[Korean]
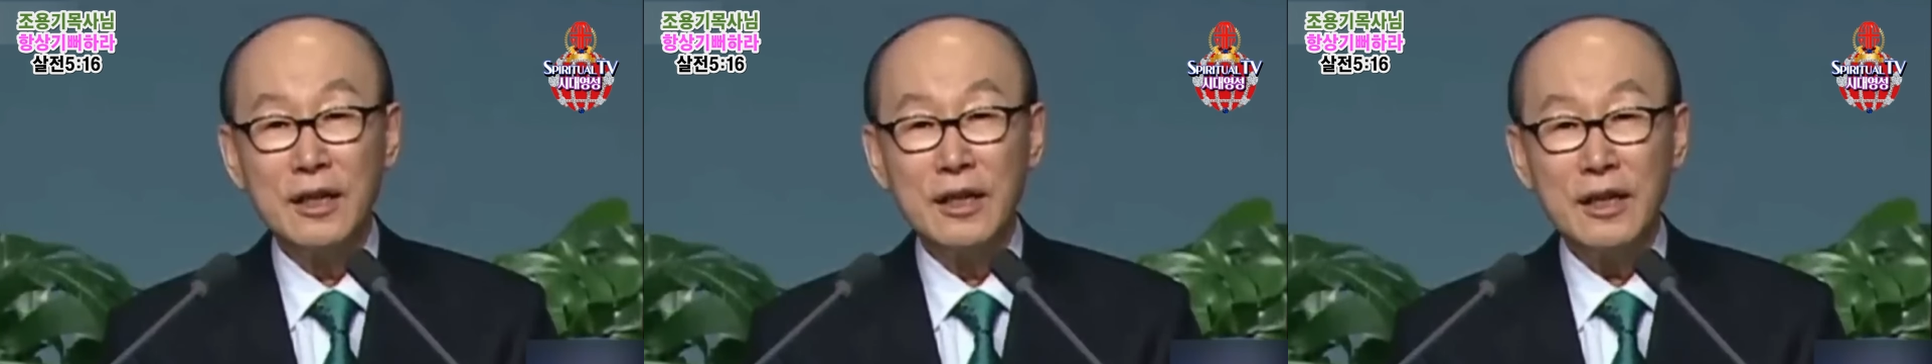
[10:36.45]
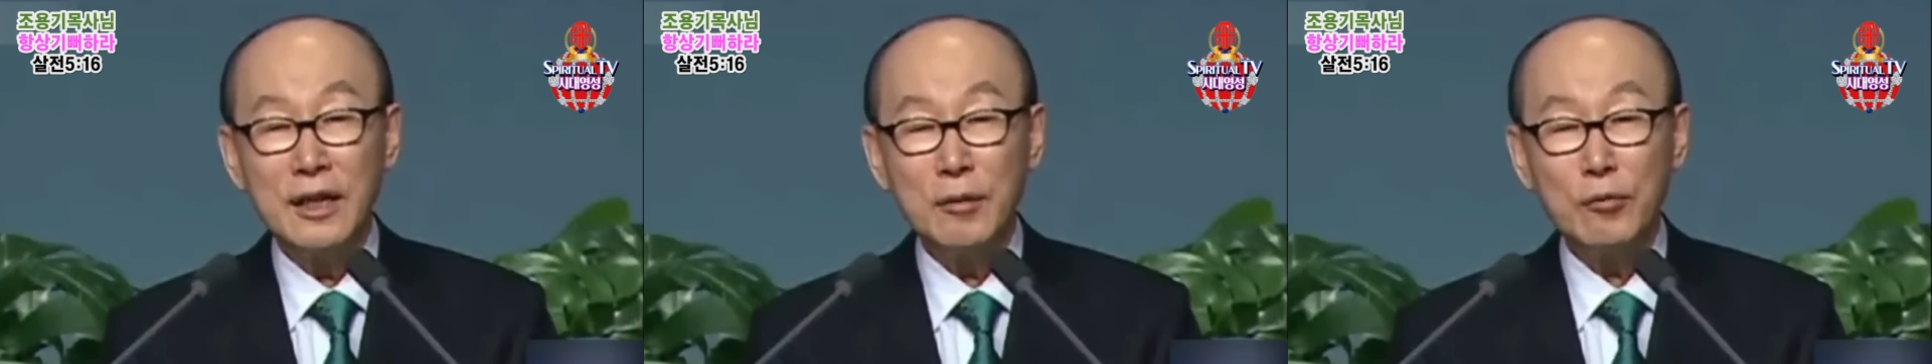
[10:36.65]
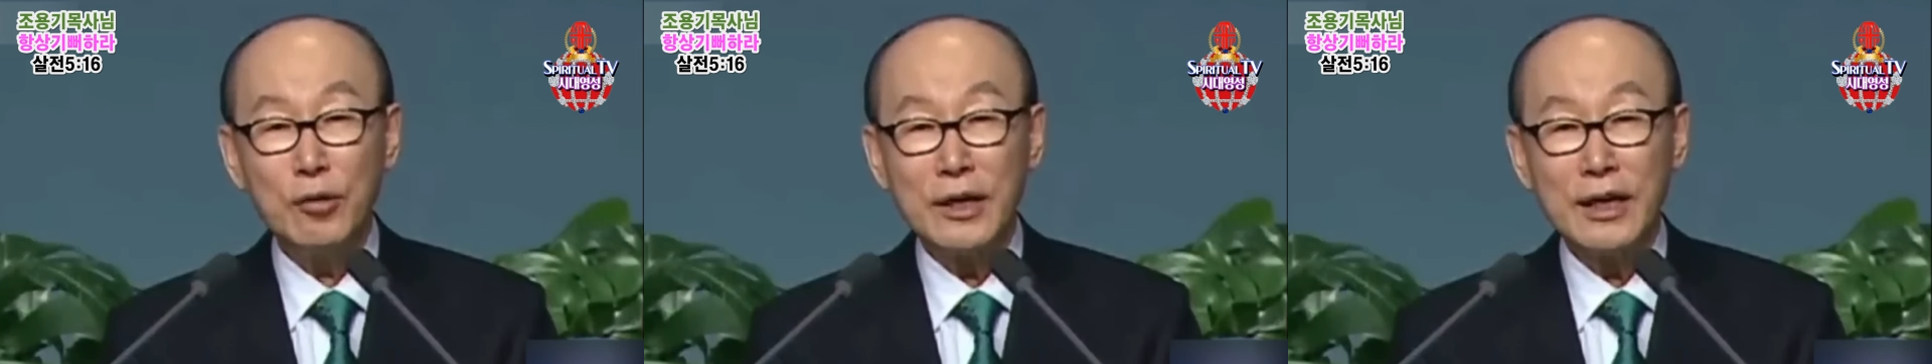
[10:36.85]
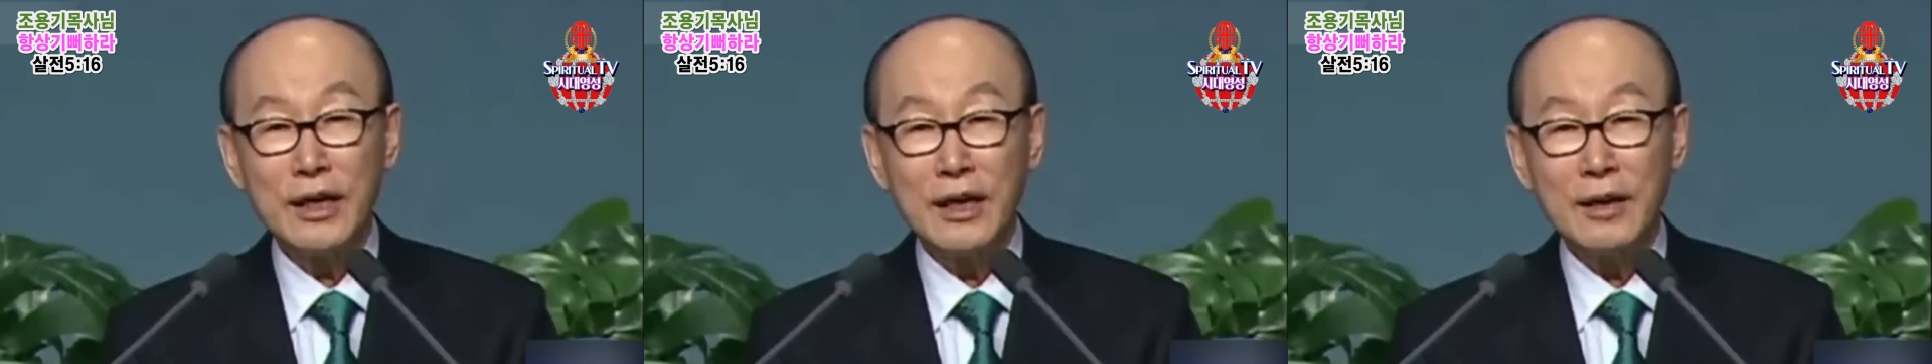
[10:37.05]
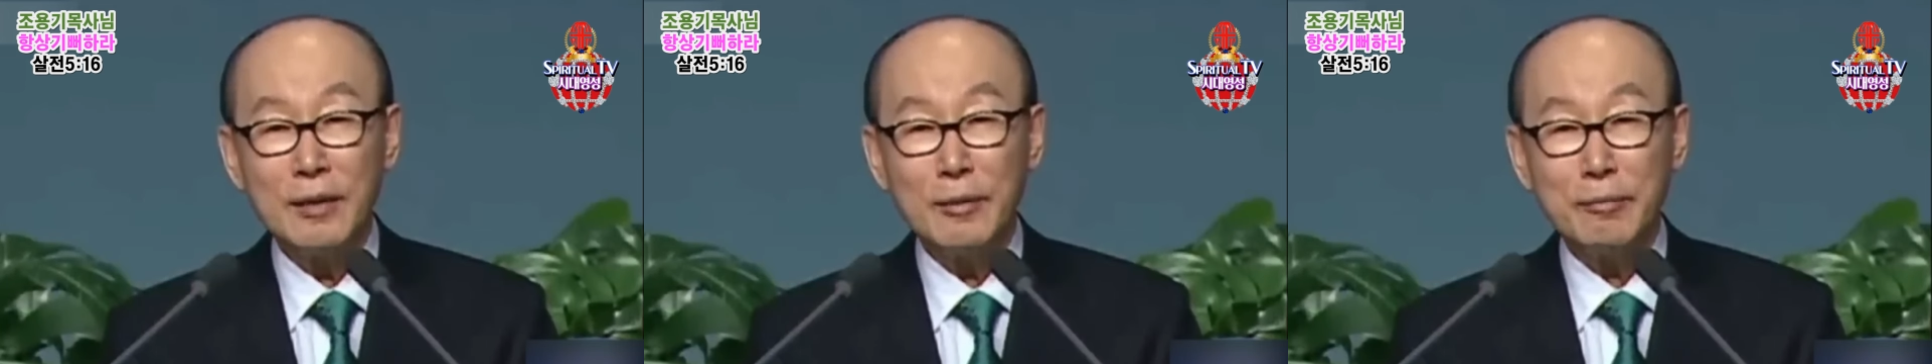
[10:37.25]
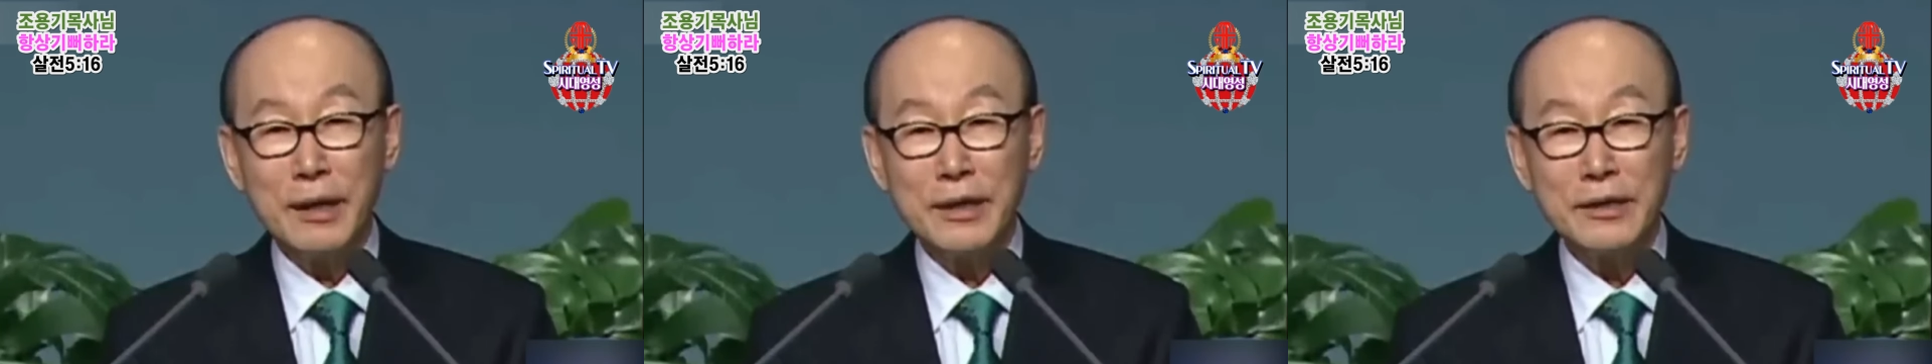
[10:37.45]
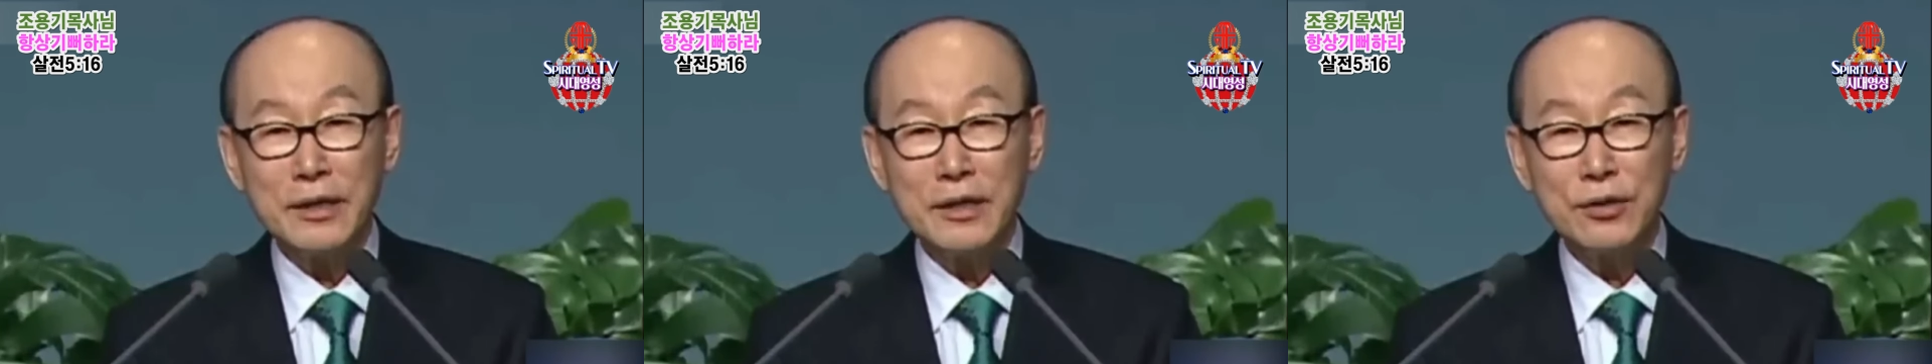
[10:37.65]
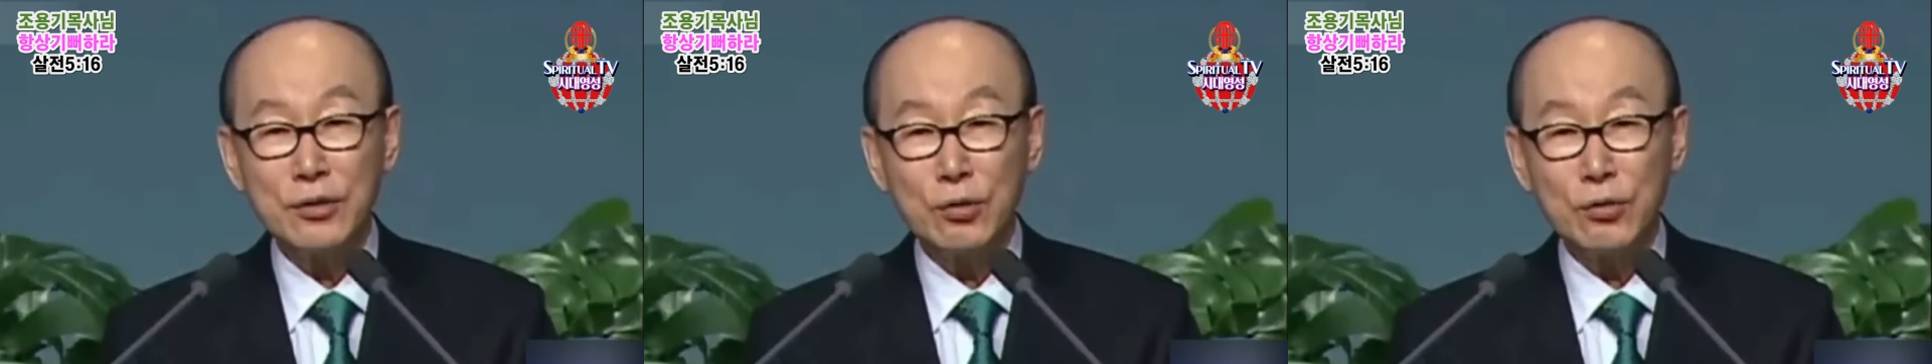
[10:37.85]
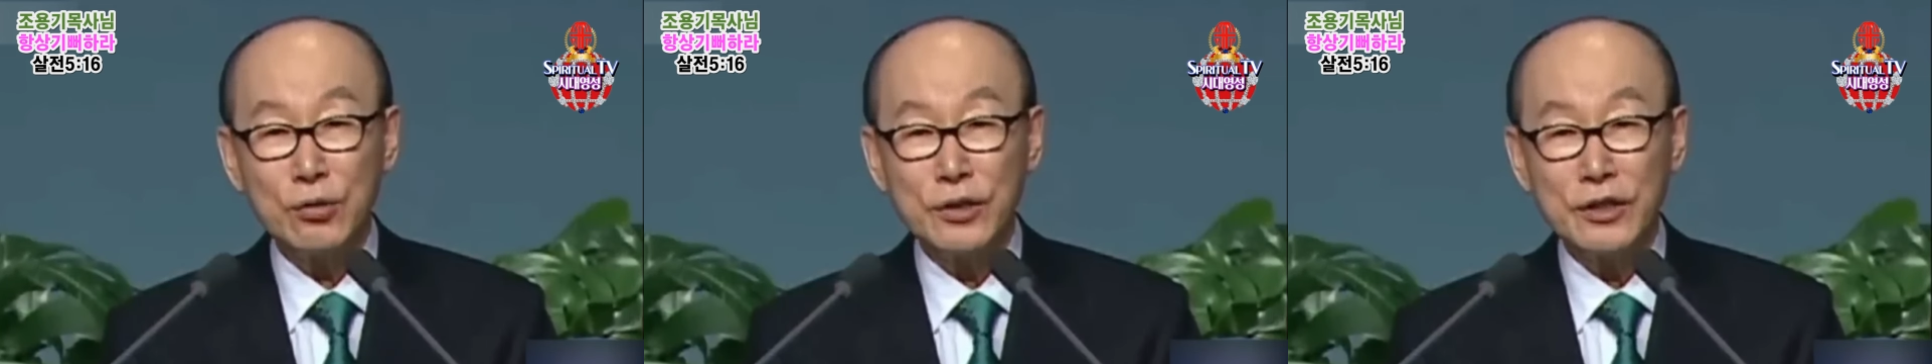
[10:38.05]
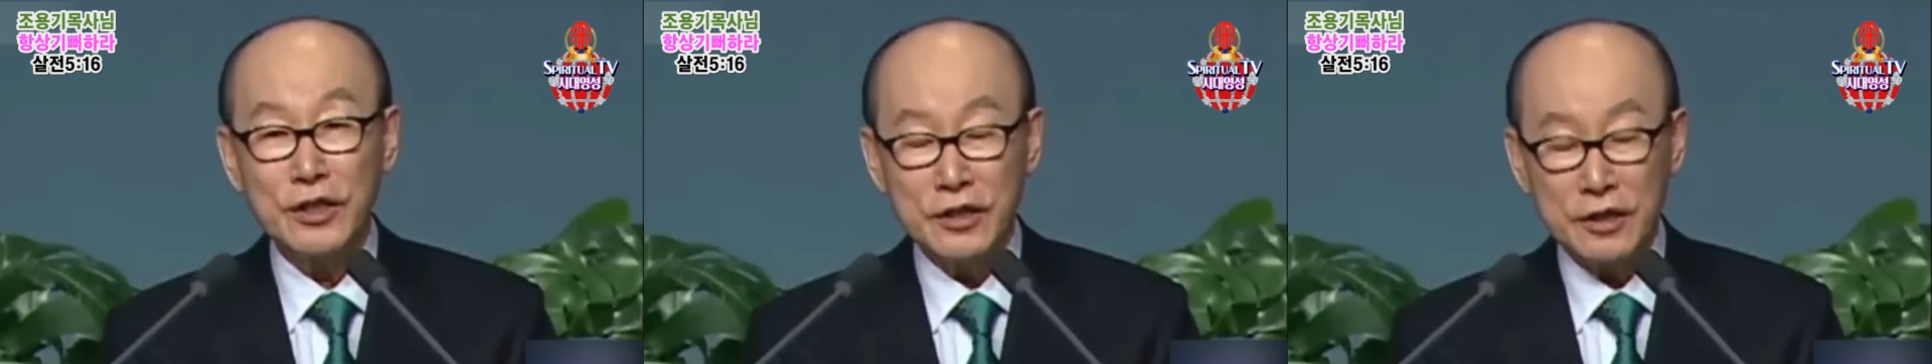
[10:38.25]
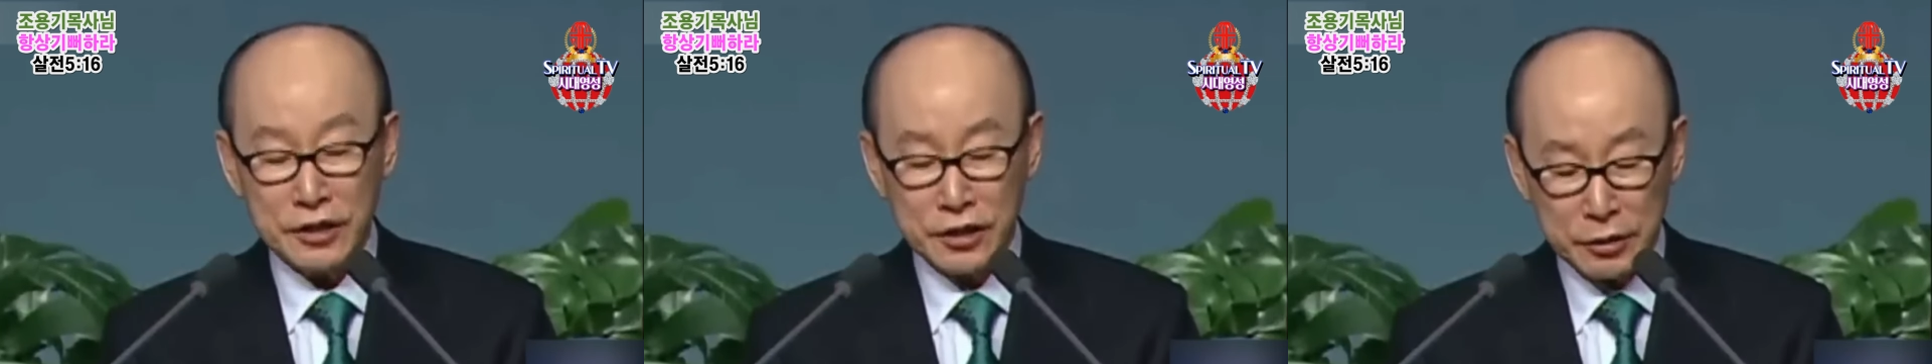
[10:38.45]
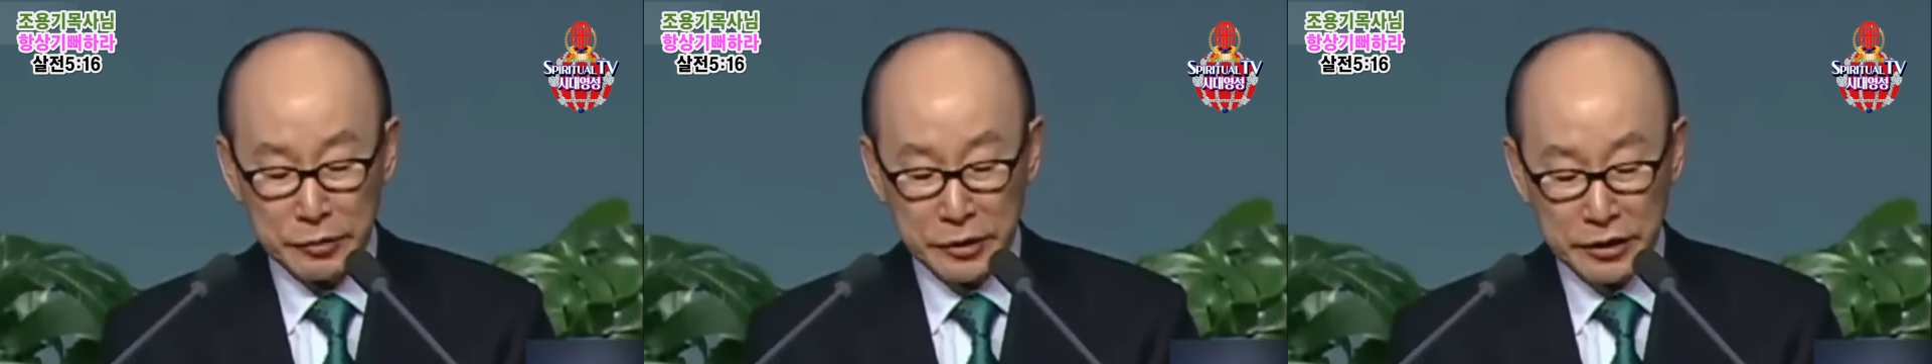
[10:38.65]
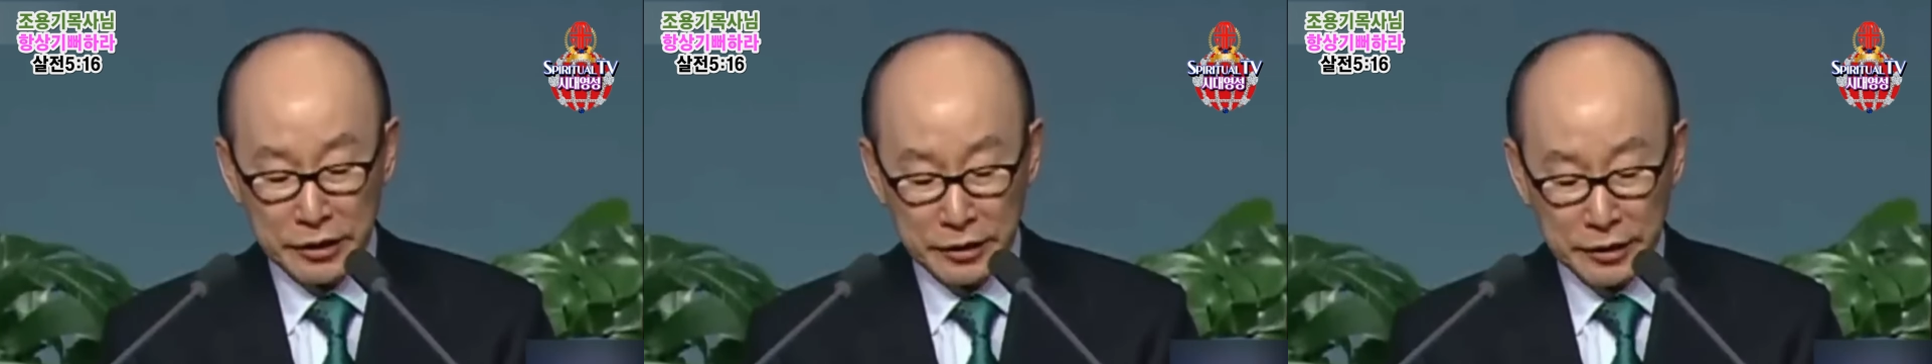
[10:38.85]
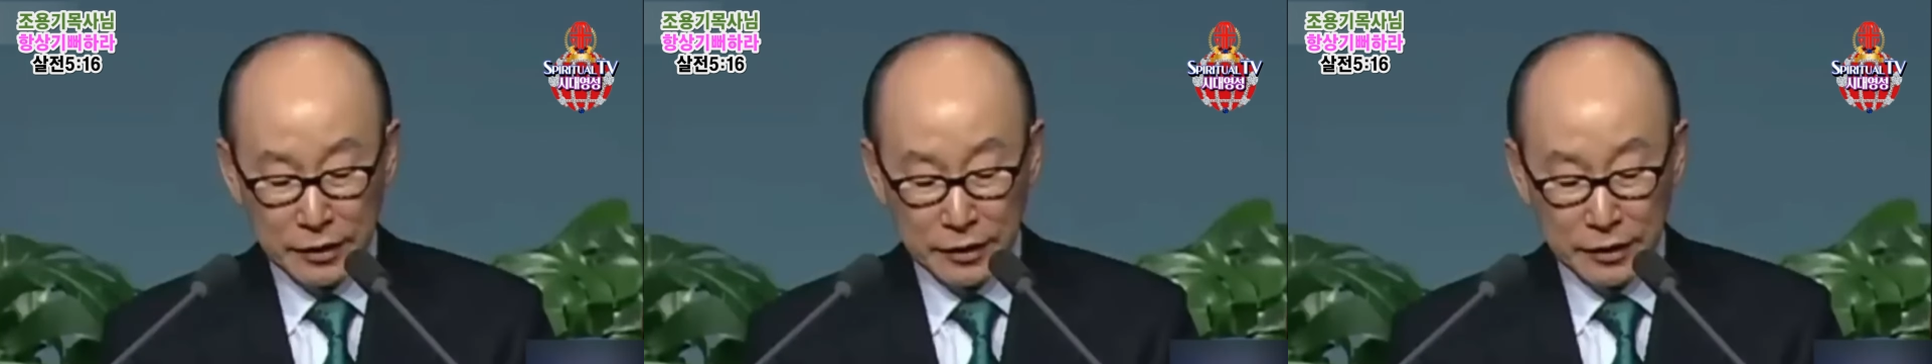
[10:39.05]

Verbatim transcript: 행복하게 만드는 조건이 되는 것입니다.